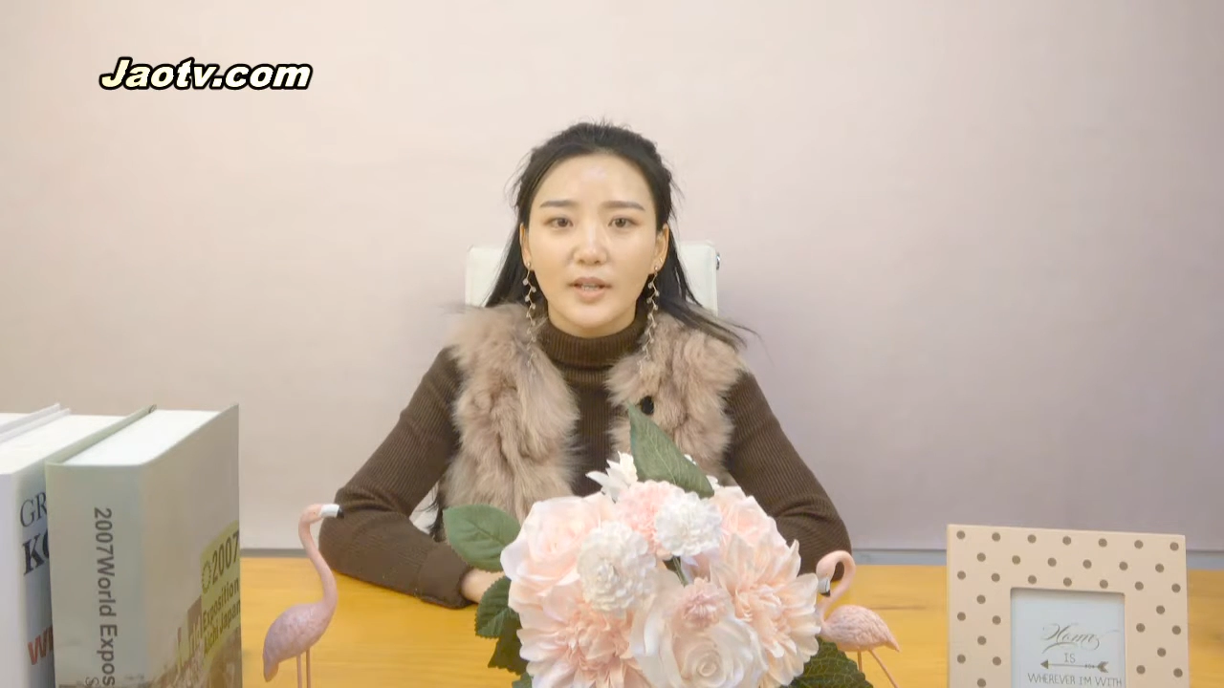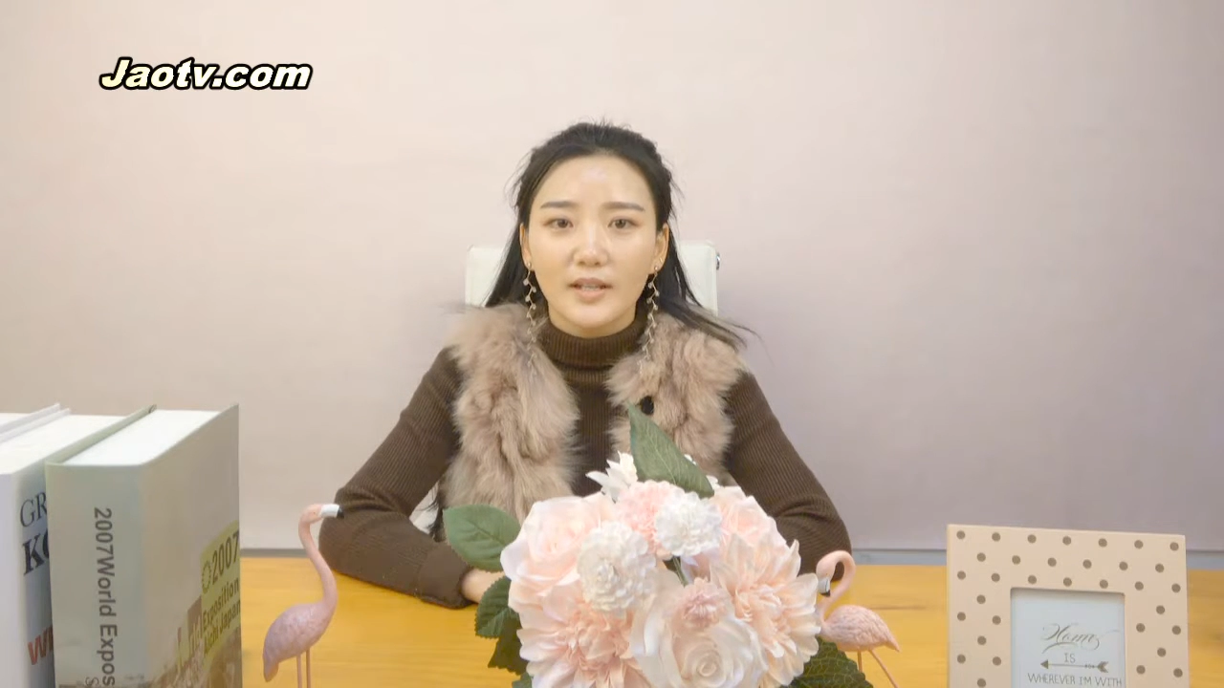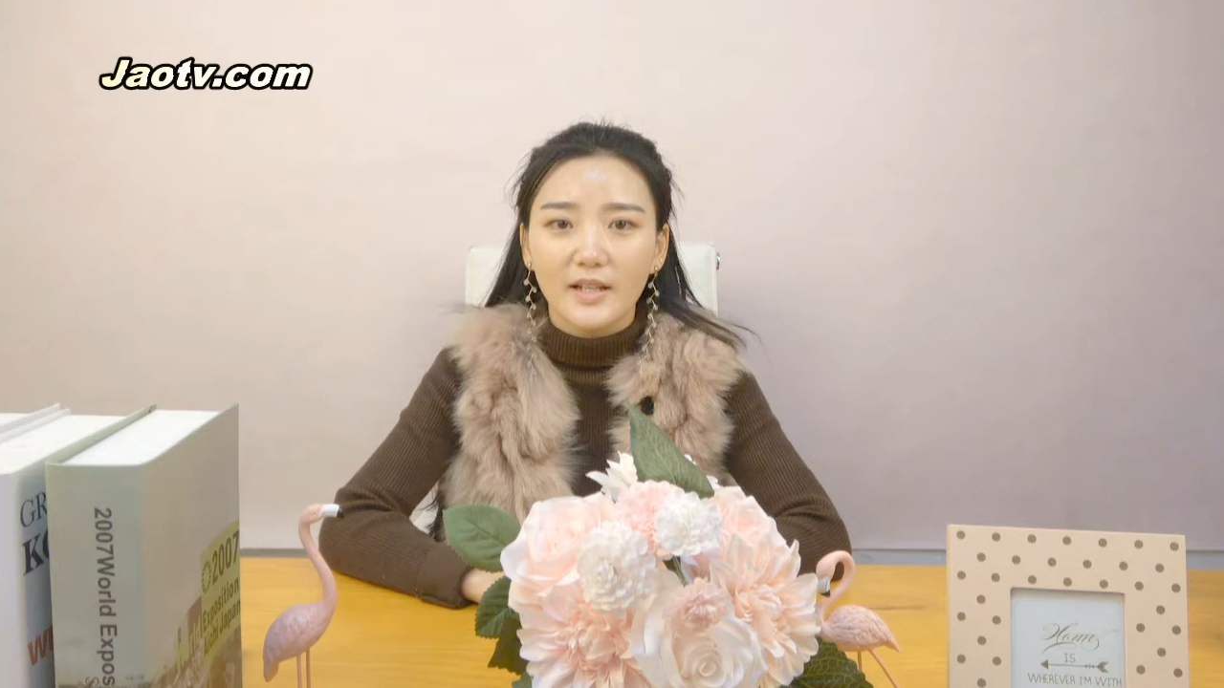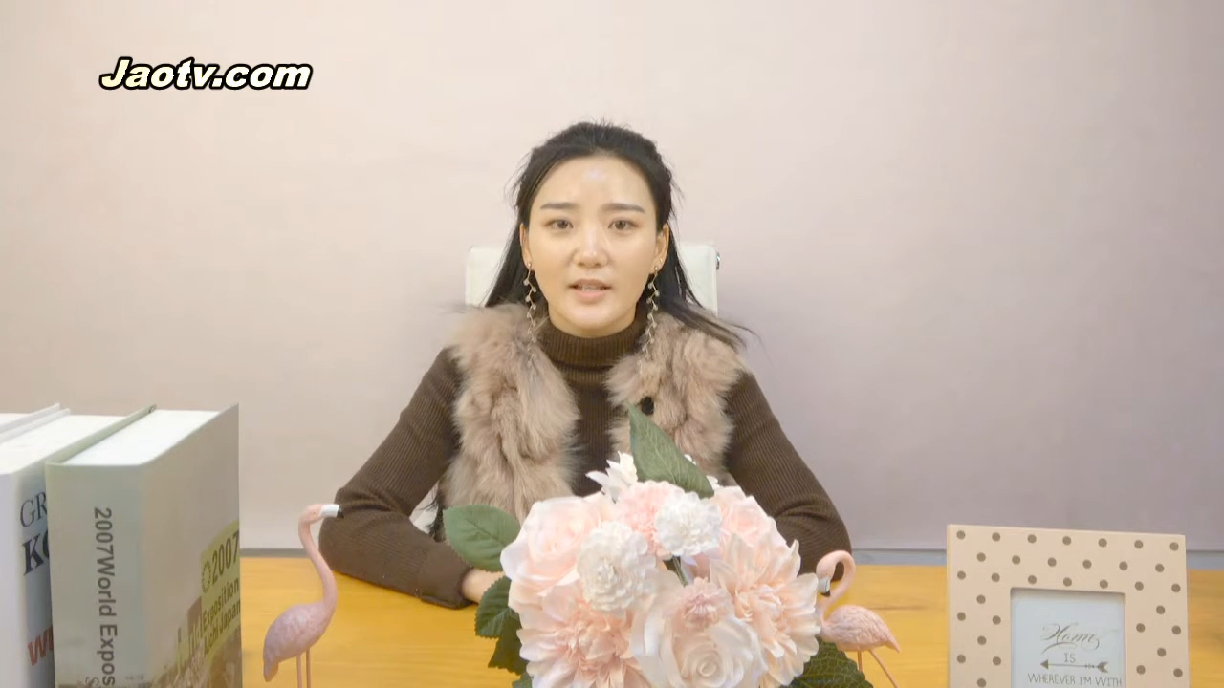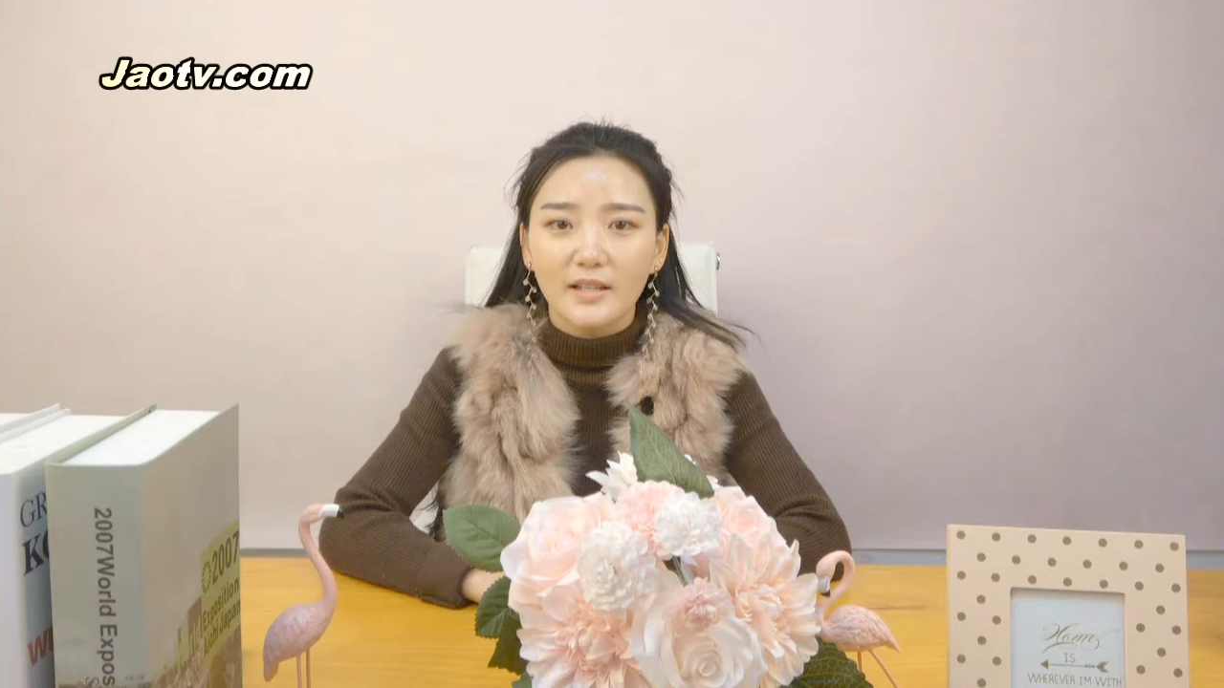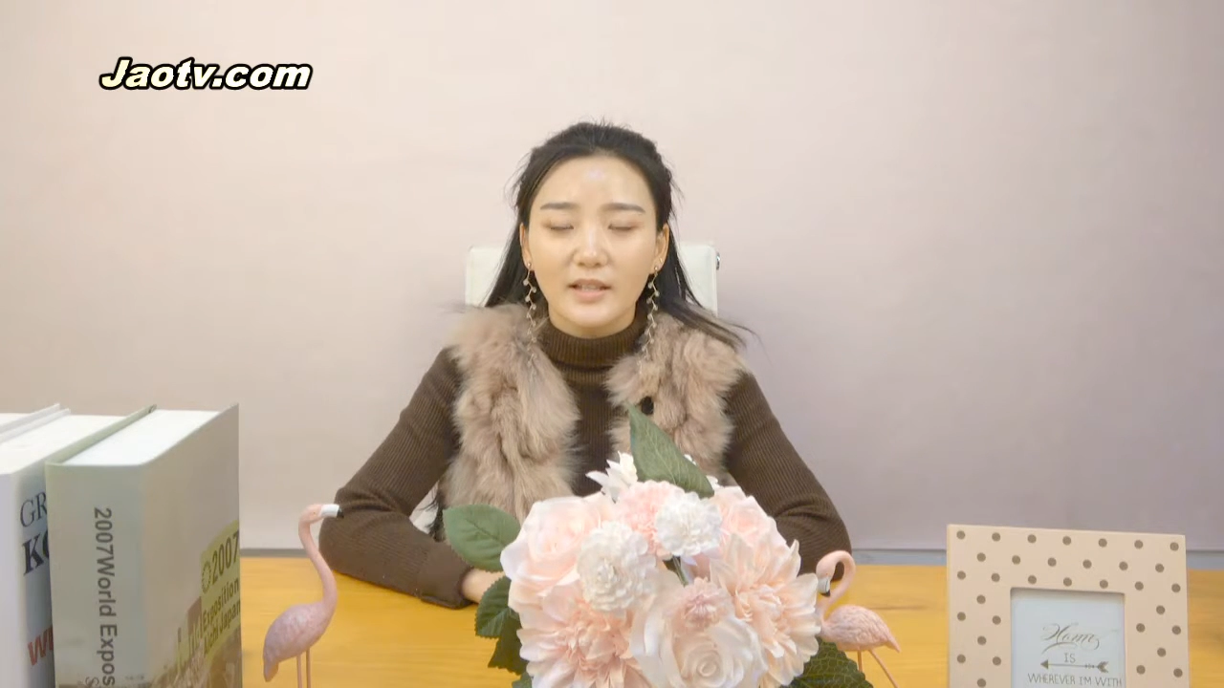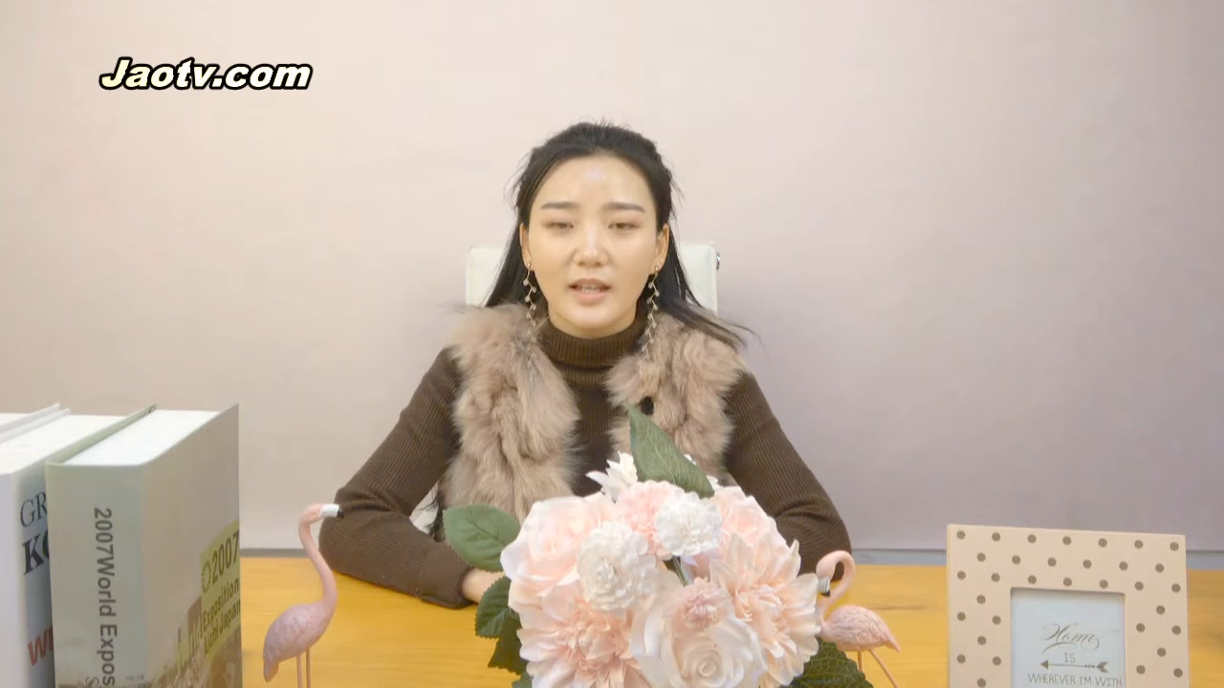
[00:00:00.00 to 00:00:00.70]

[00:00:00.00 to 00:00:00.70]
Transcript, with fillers: 对一些经